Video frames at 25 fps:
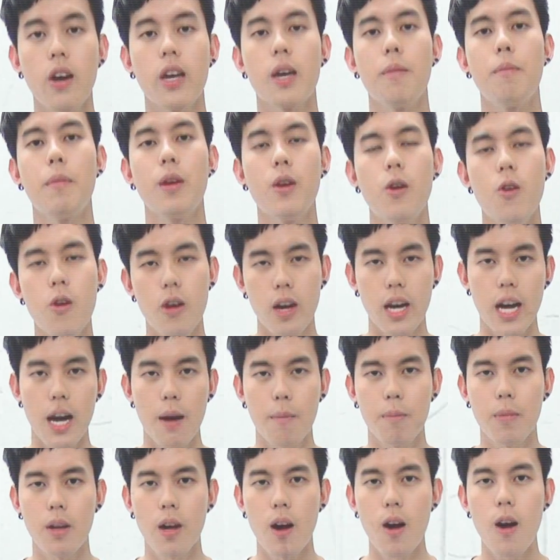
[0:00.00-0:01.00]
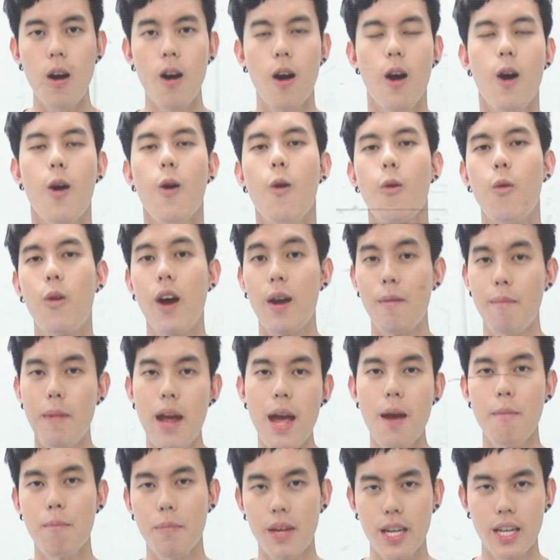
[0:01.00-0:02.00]
ตอง MBO ครับ ก็วัน
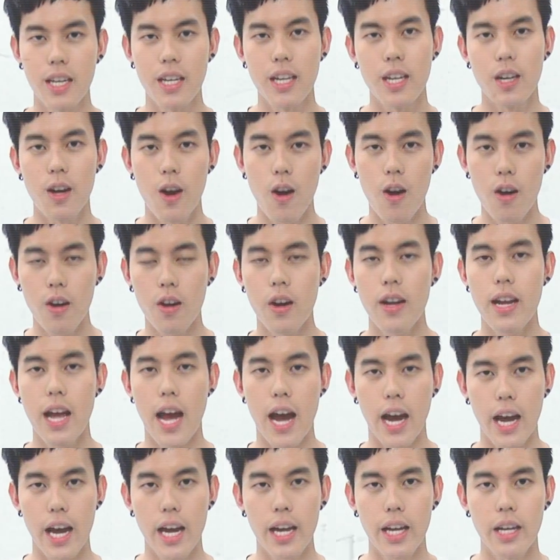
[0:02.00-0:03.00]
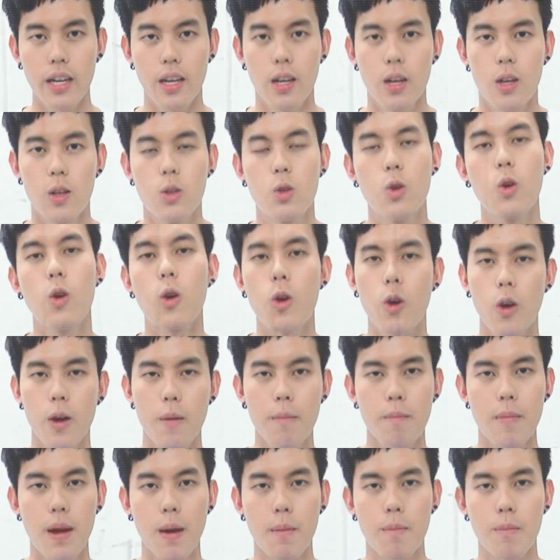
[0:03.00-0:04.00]
แม่ปีนี้เนาะ ก็อยากให้ทุกค
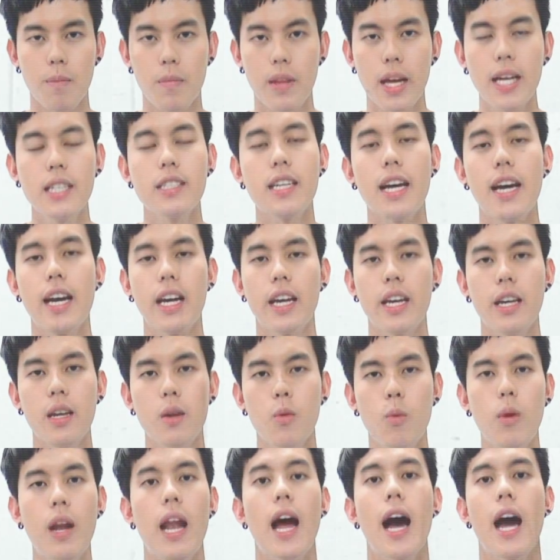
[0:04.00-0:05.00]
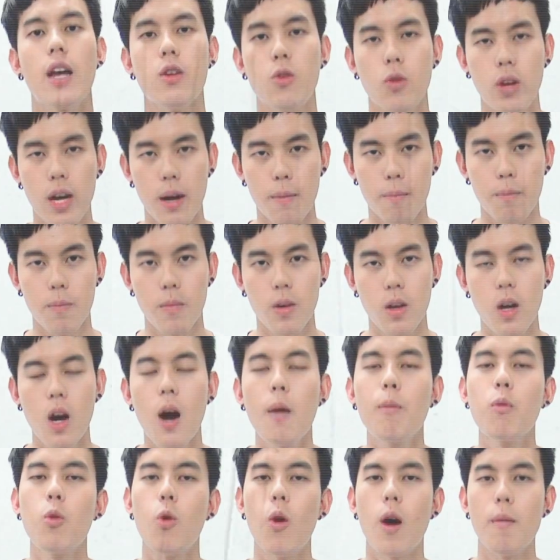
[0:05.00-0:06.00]
นแบบได้ใช้เวลาอยู่กับค
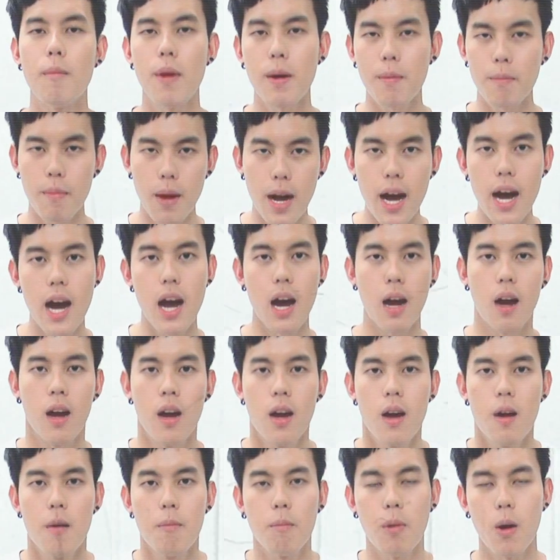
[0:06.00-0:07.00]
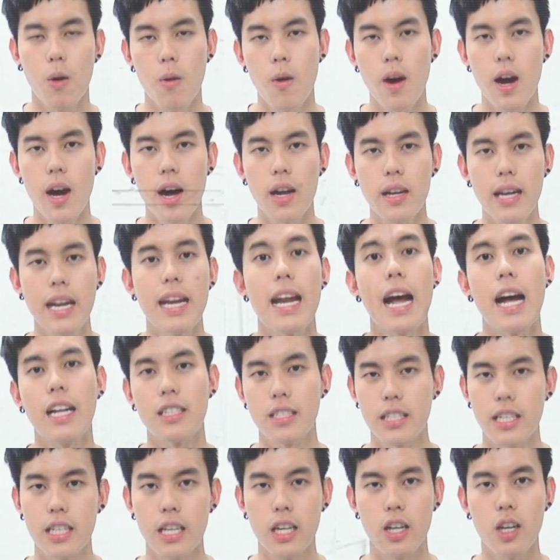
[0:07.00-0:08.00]
รอบครัวมาก ๆ เพราะว่านา
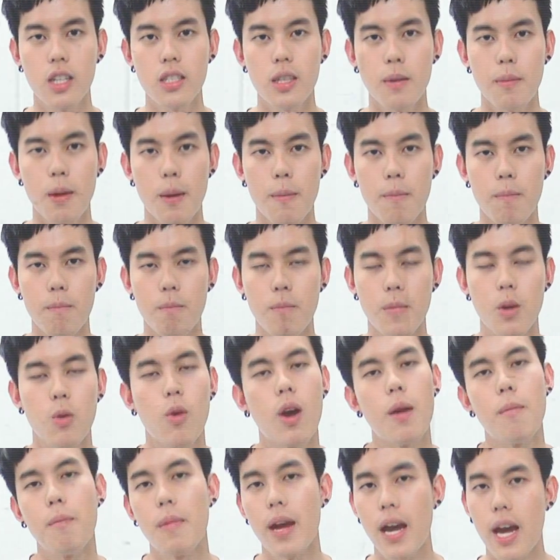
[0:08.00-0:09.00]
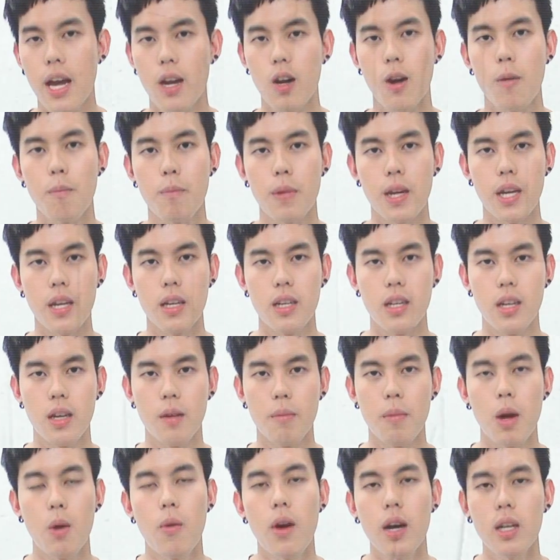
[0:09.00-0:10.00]
นๆทีก็จะแบบมีวันแม่เนาะปีหนึ่
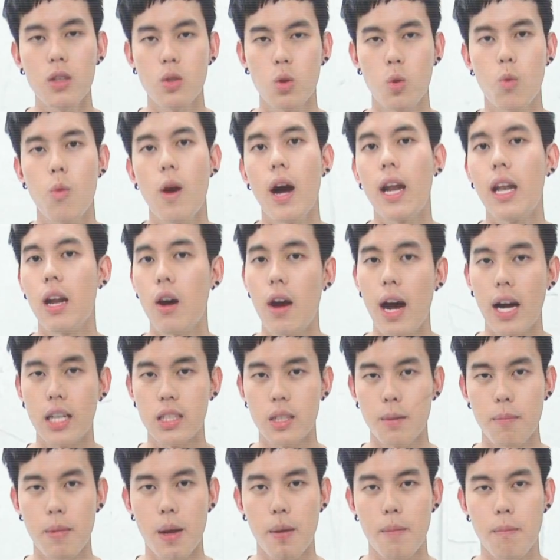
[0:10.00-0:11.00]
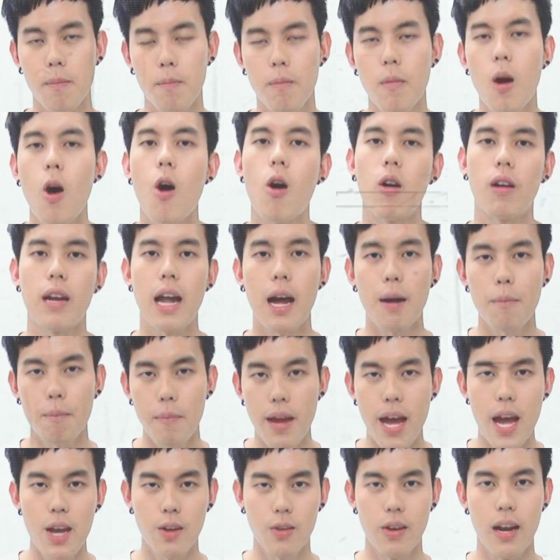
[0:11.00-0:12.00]
ง แม้ว่าทุกวันเราอาจจะแบบบอกรัก
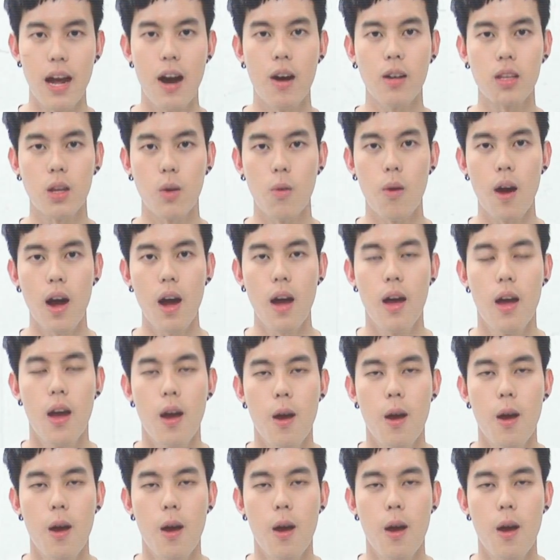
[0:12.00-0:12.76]
แม่อยู่แล้ว แต่ว่า